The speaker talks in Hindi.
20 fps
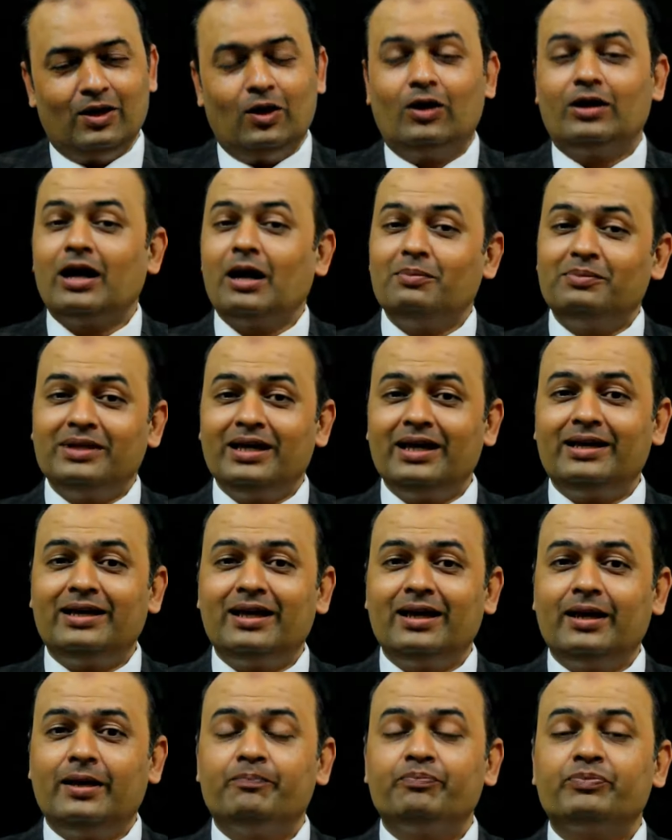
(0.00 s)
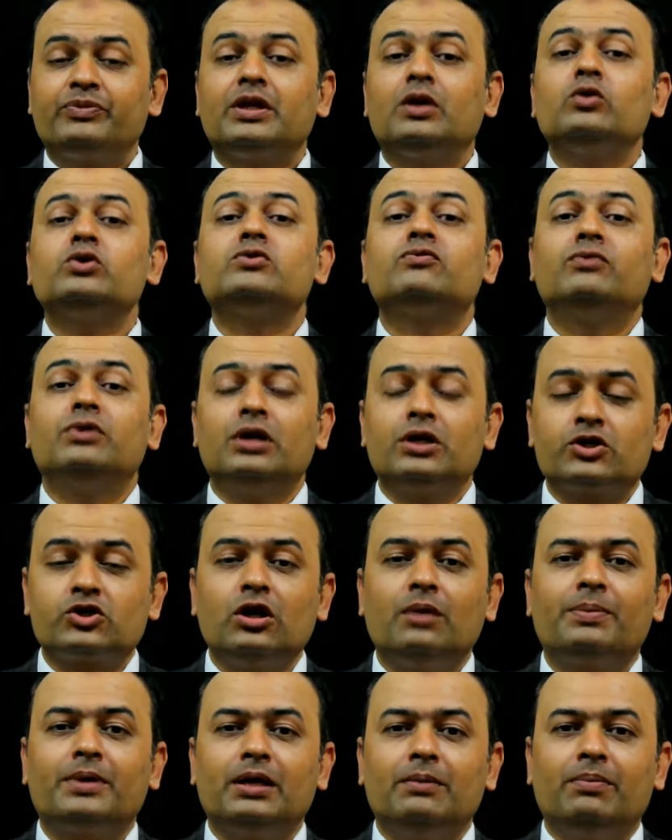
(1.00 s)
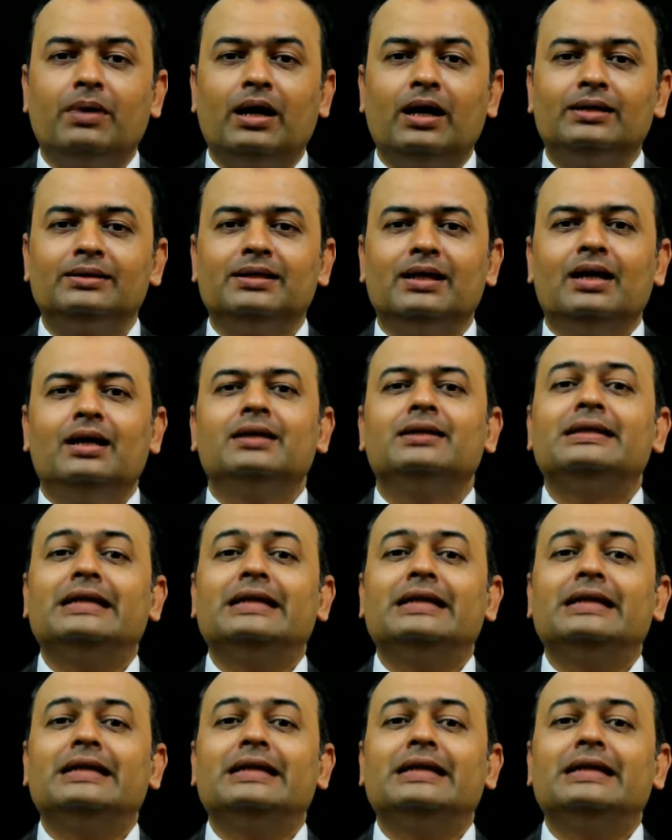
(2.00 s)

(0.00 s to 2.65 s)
और आप देखिए कि उस वर्कशॉप के बाद